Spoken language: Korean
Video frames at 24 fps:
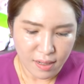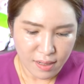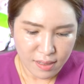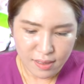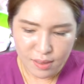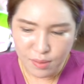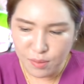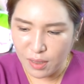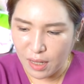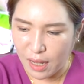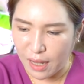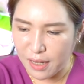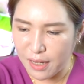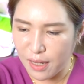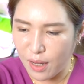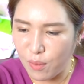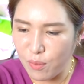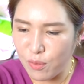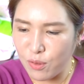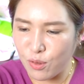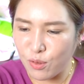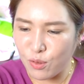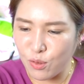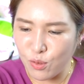지금
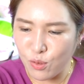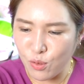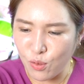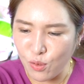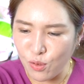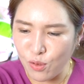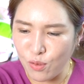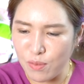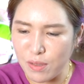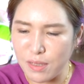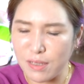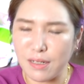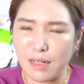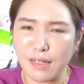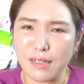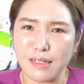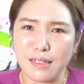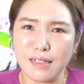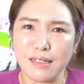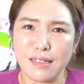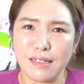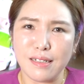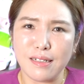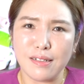얘기하면서도 소름이 쫙
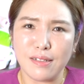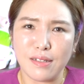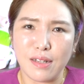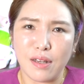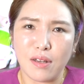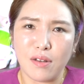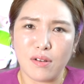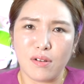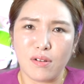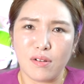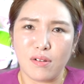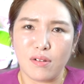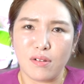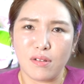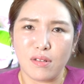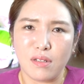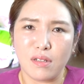끼치는데요.